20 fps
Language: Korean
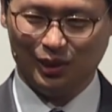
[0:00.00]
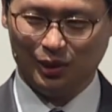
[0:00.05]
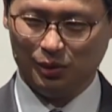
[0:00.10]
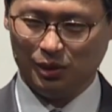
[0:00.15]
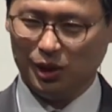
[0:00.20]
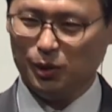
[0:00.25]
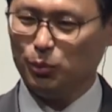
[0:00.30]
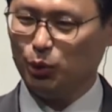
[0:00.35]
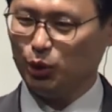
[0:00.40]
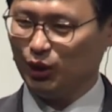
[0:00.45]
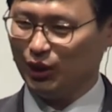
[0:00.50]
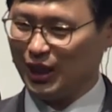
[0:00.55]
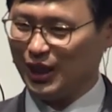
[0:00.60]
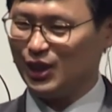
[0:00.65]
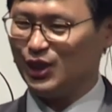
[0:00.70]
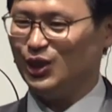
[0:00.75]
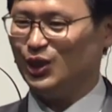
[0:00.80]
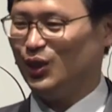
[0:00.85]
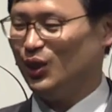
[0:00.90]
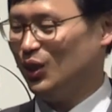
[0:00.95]
질문
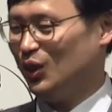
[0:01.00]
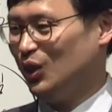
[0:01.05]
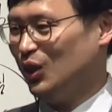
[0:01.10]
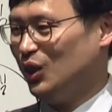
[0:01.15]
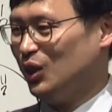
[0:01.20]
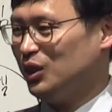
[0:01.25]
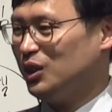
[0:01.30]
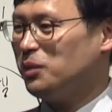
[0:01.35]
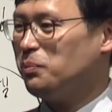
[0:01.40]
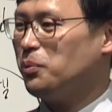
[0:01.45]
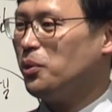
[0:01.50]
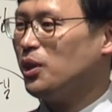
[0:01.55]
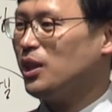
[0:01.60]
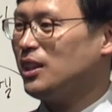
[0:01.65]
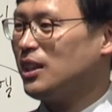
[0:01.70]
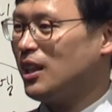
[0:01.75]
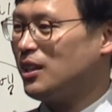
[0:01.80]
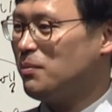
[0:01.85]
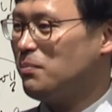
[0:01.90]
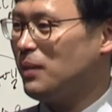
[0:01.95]
다시요.
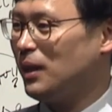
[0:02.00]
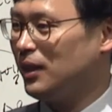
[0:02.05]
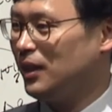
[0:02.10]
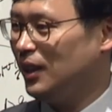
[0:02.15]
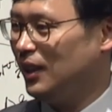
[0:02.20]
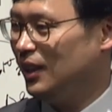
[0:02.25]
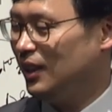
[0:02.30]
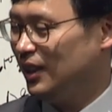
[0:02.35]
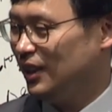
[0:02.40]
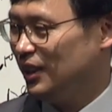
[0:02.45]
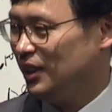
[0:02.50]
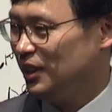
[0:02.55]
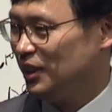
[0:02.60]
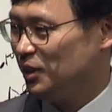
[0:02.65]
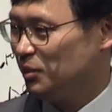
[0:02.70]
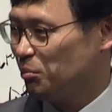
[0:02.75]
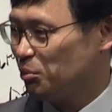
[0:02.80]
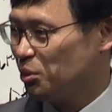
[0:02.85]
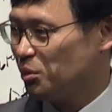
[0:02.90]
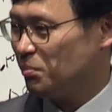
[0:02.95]
특별하다는 말이
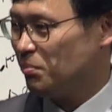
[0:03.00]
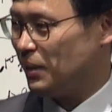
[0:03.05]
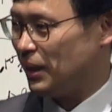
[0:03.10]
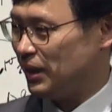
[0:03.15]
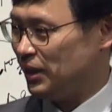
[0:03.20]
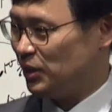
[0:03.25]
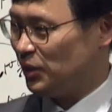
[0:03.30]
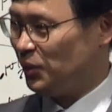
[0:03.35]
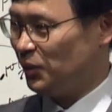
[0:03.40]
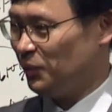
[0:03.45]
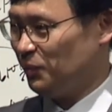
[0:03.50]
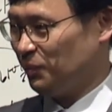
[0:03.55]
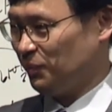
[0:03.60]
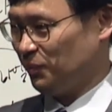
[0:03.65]
무슨 말이죠?